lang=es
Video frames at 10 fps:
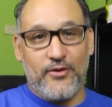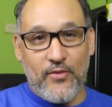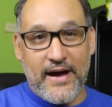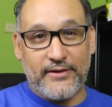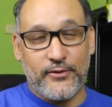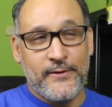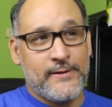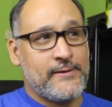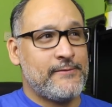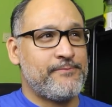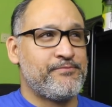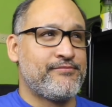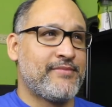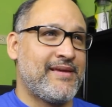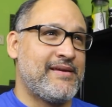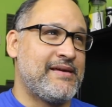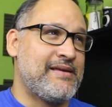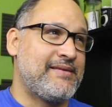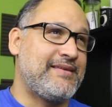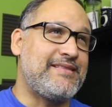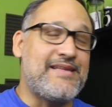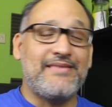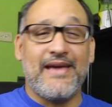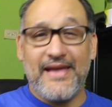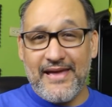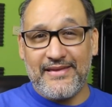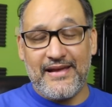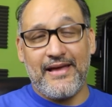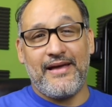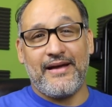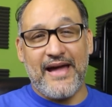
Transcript: 4. Si te interesa la